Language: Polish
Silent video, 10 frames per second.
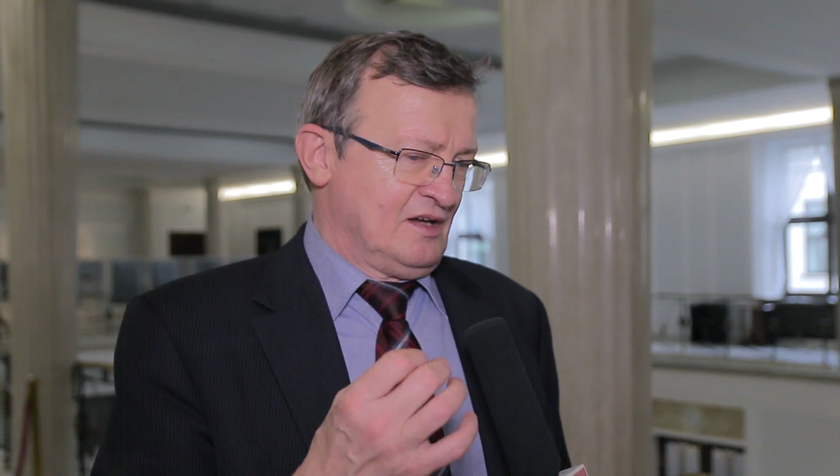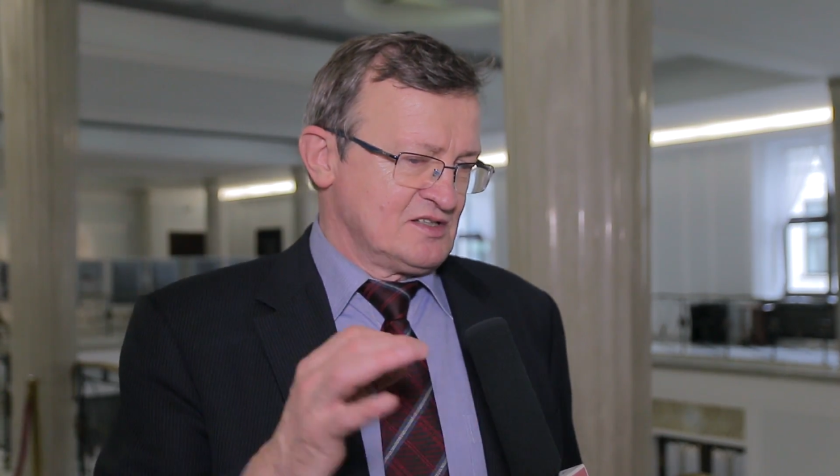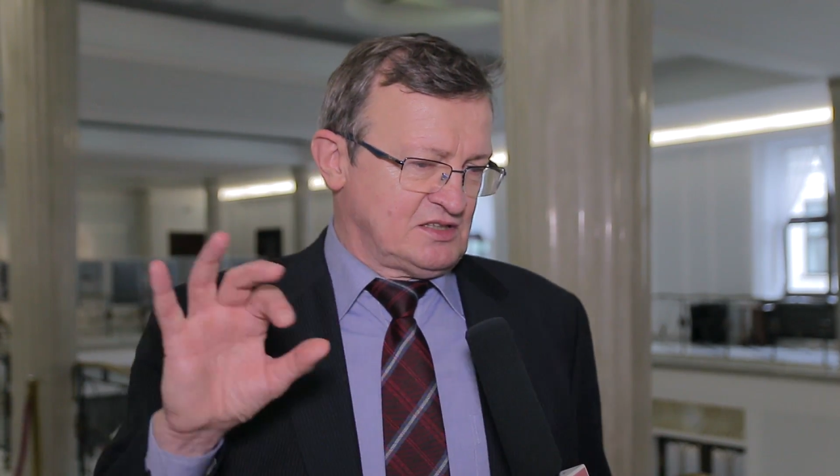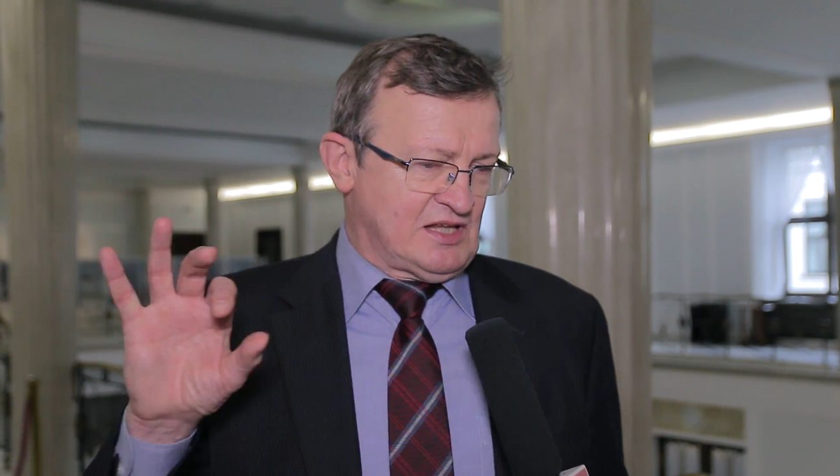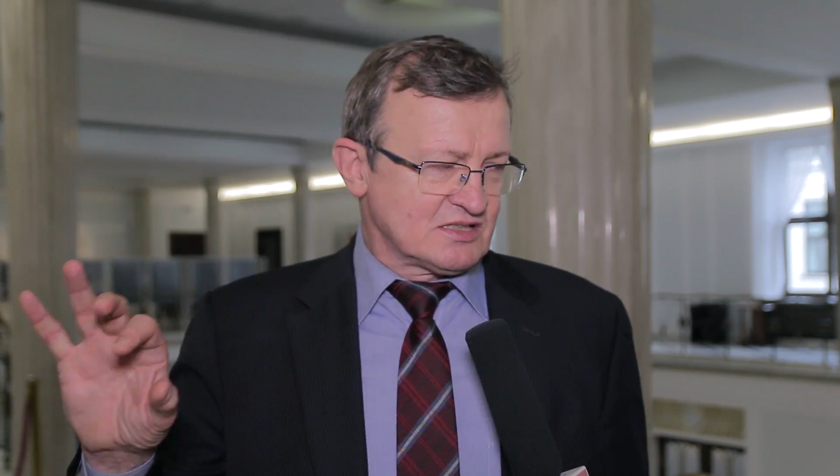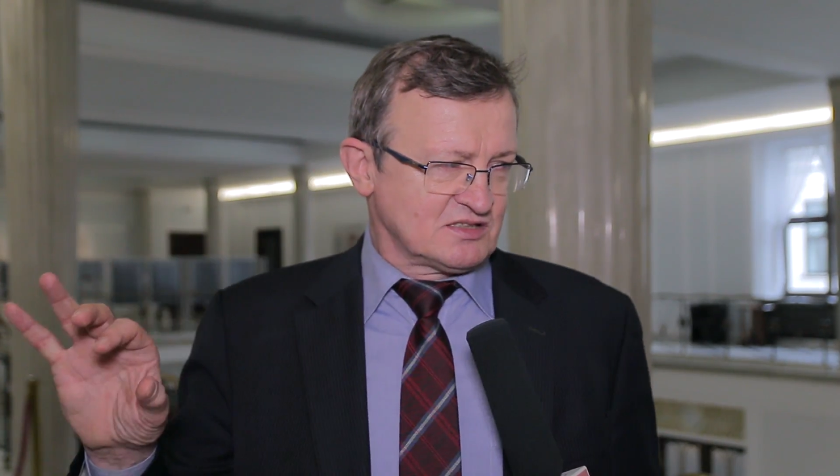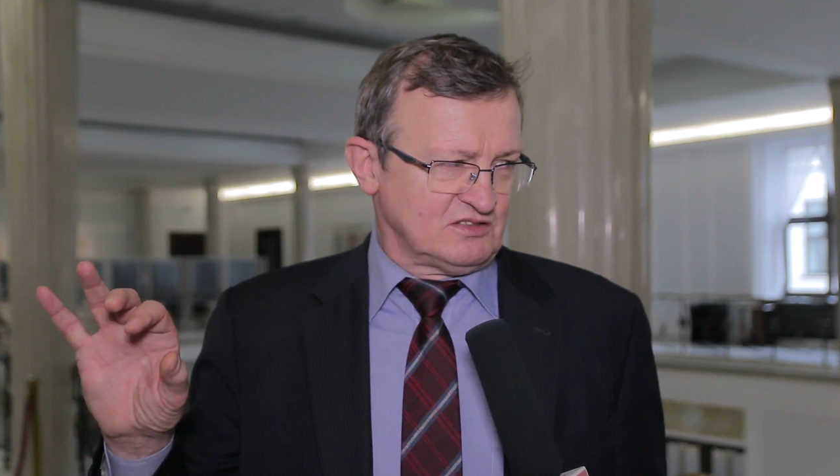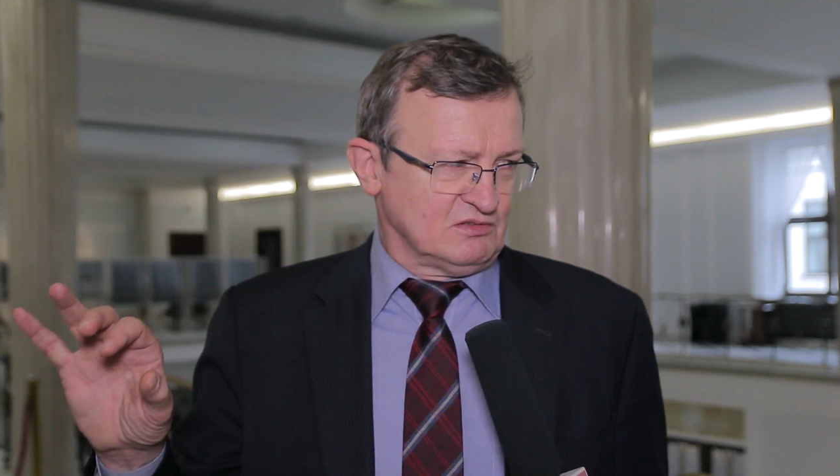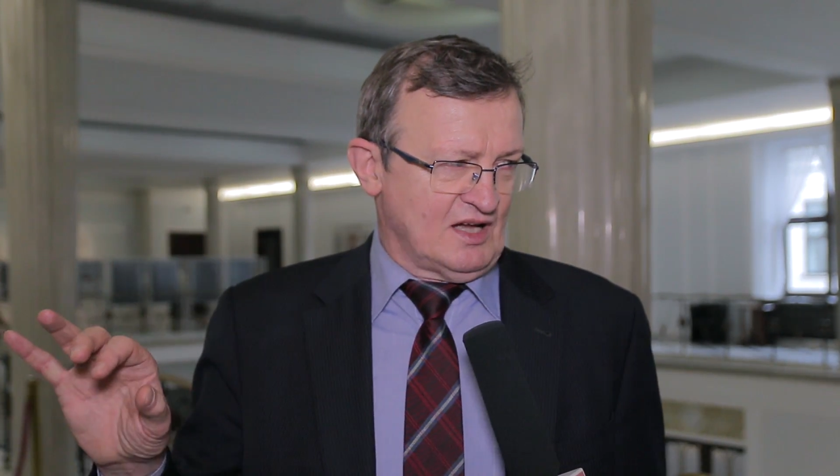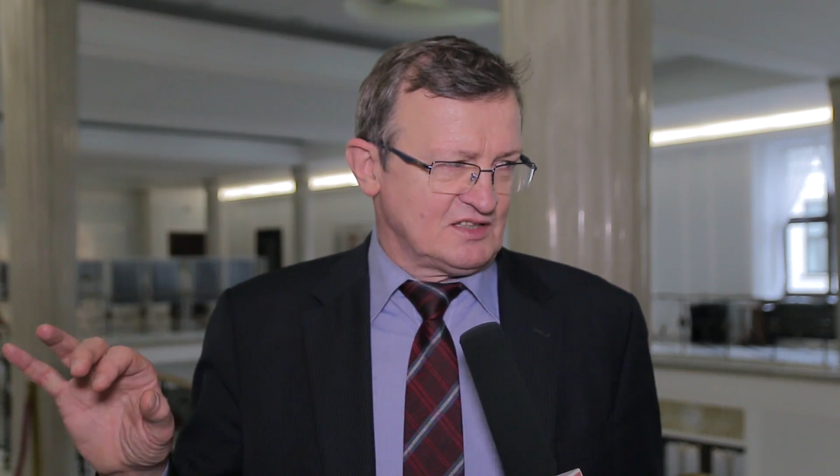że ta
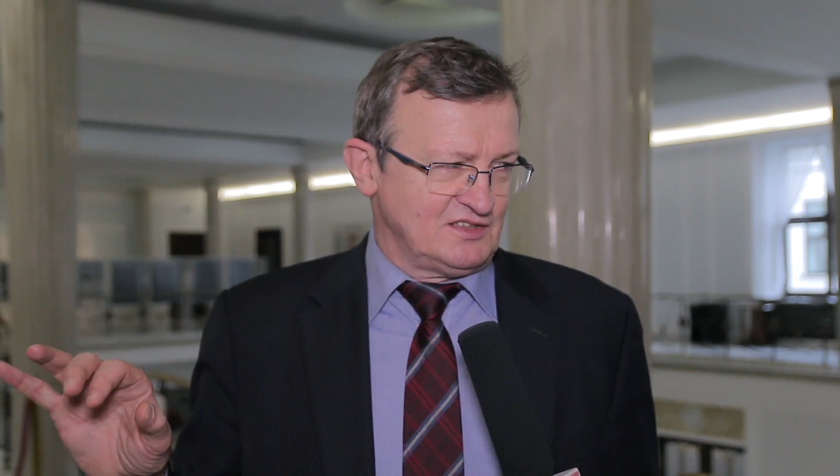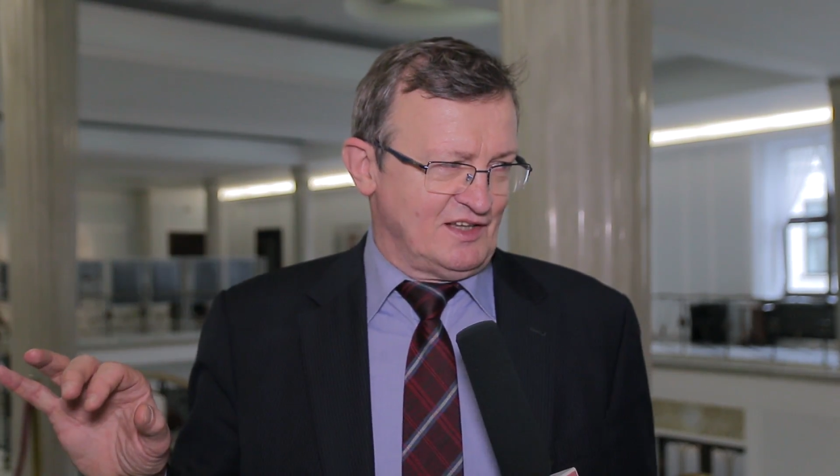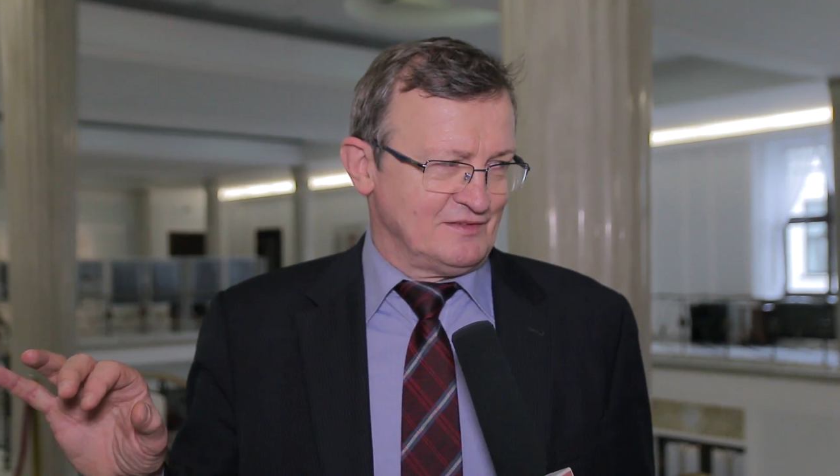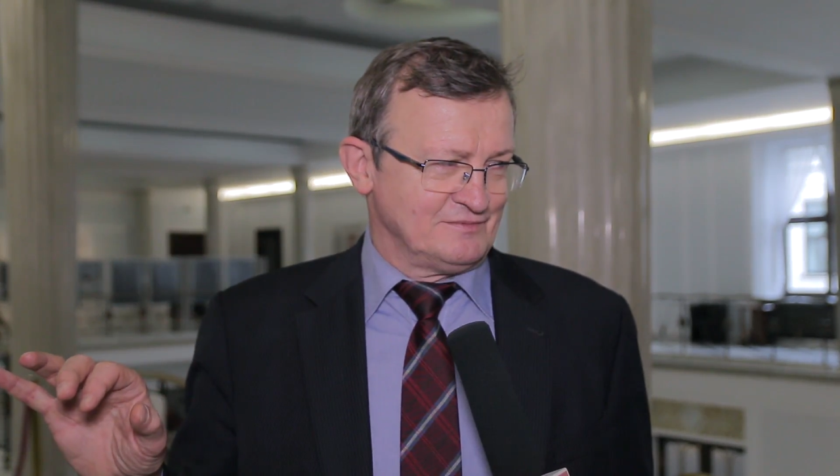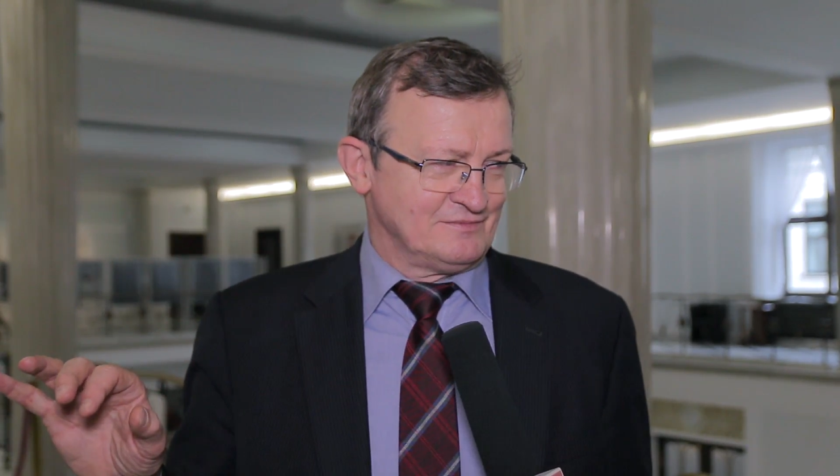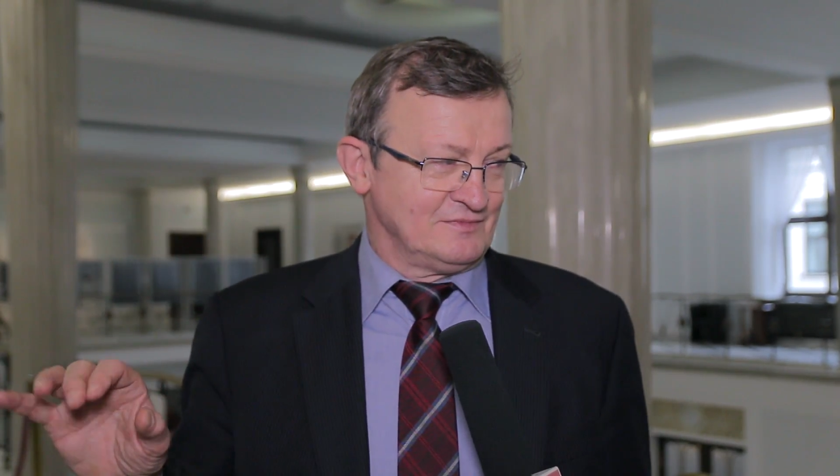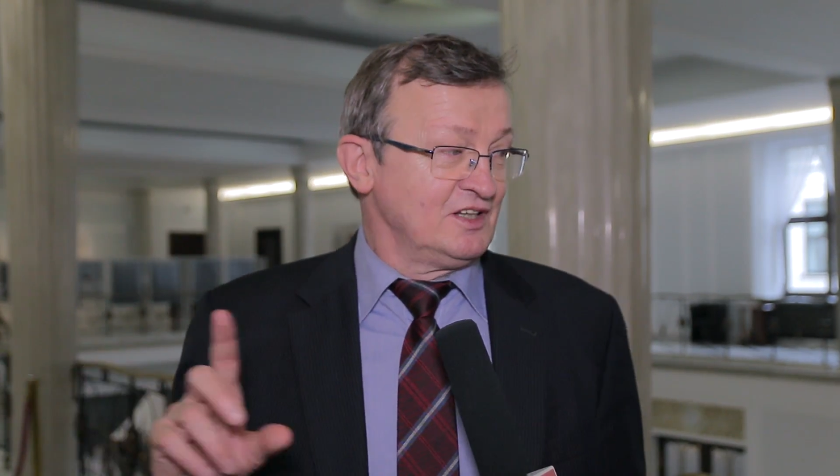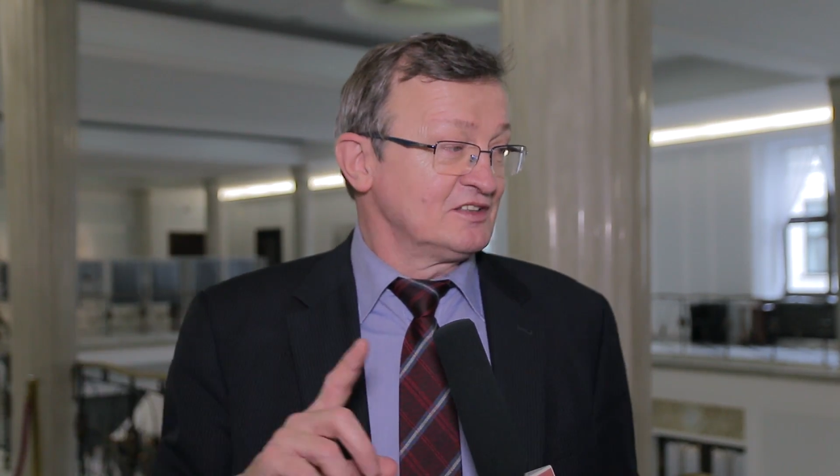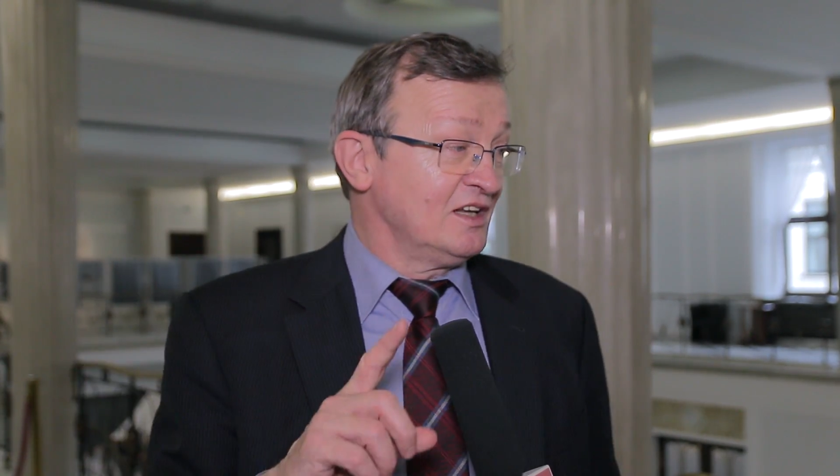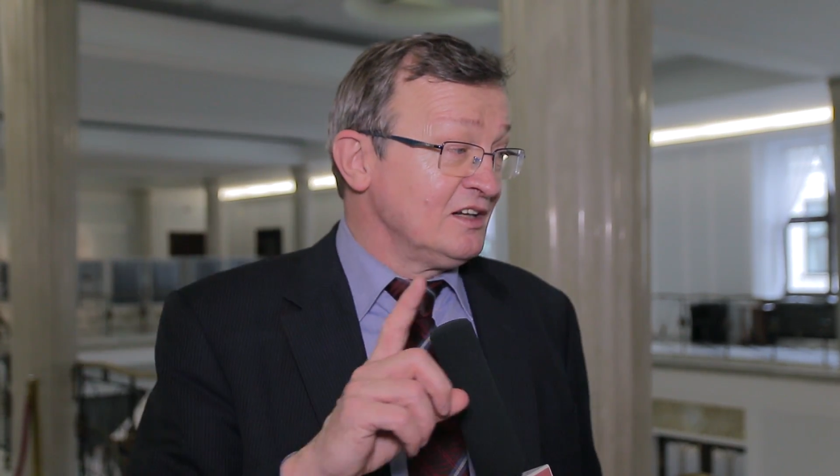sytuacja,
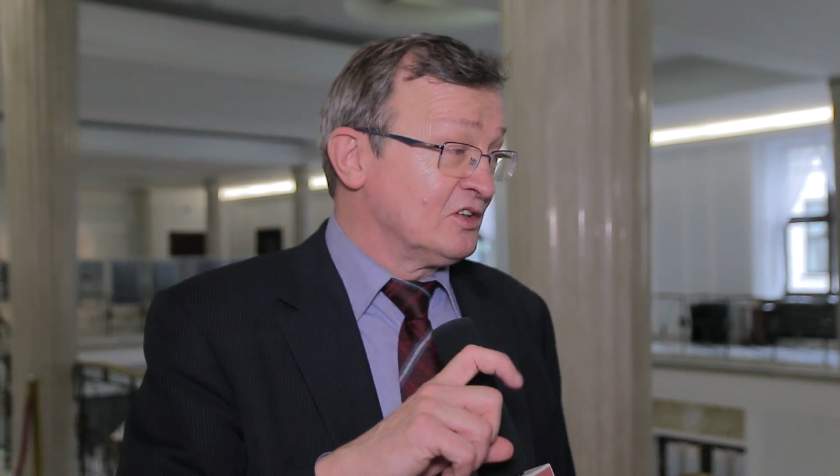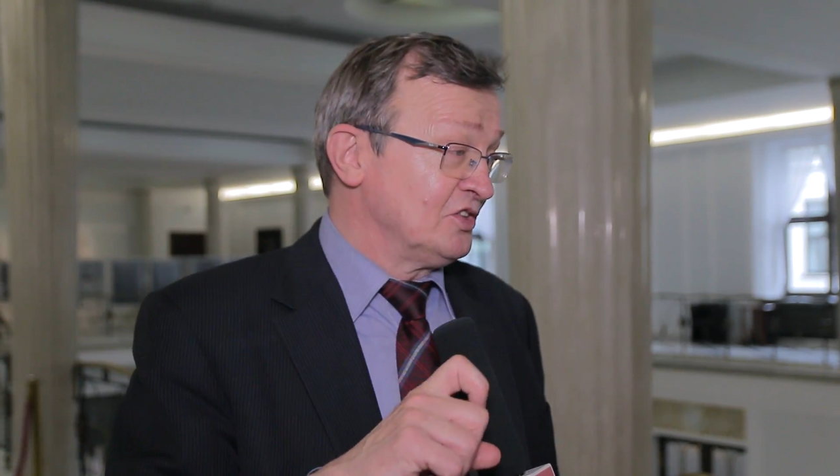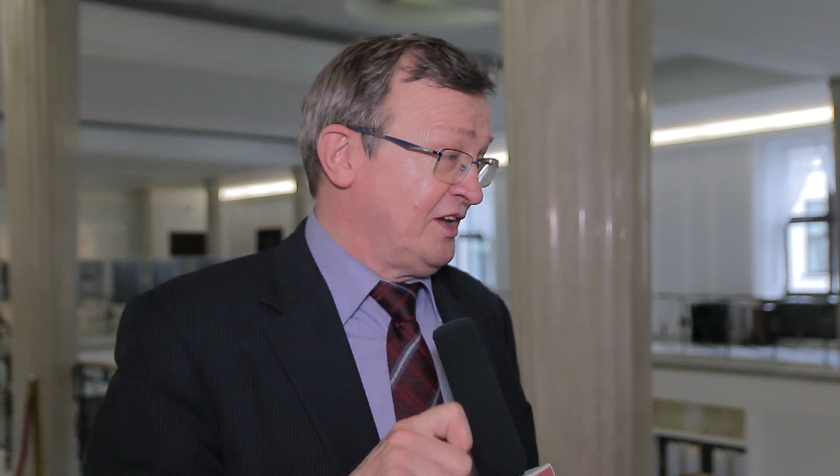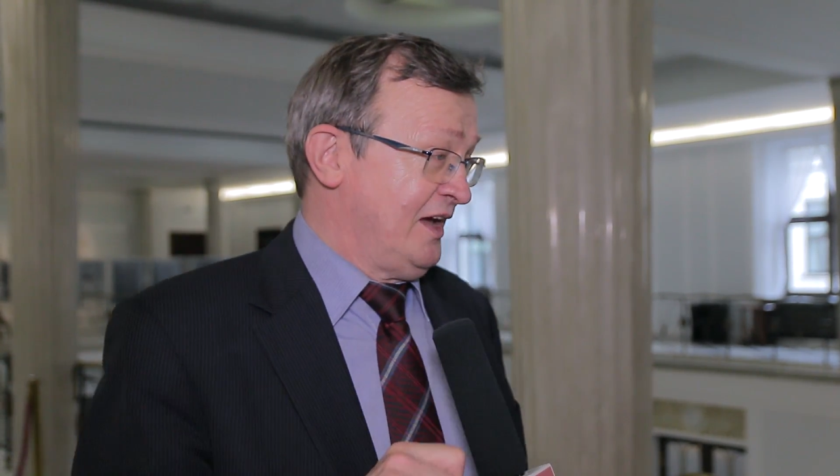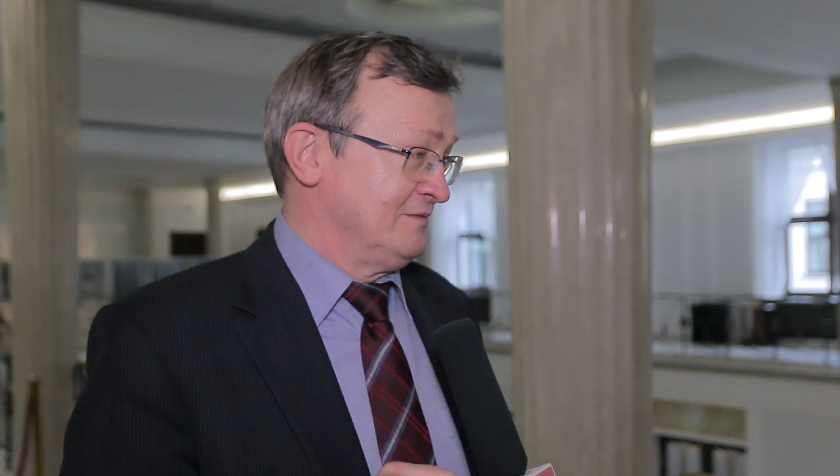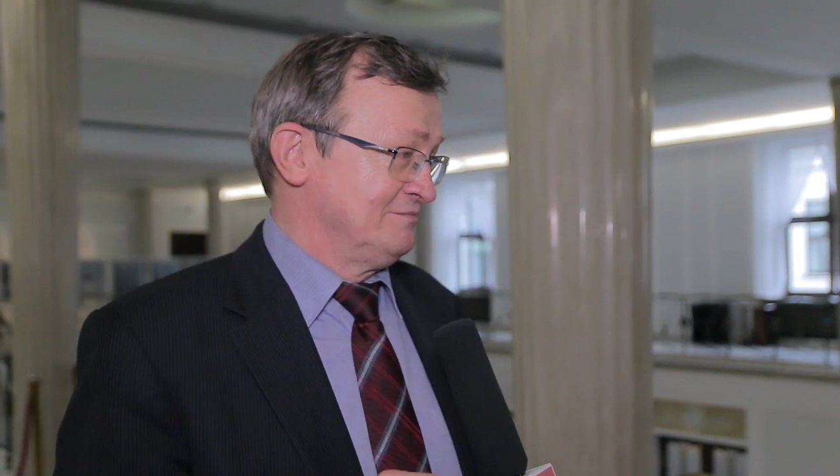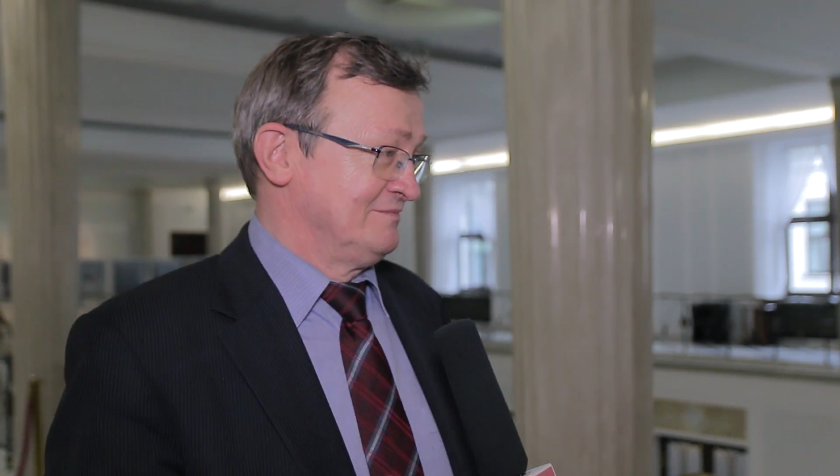nie tylko ta,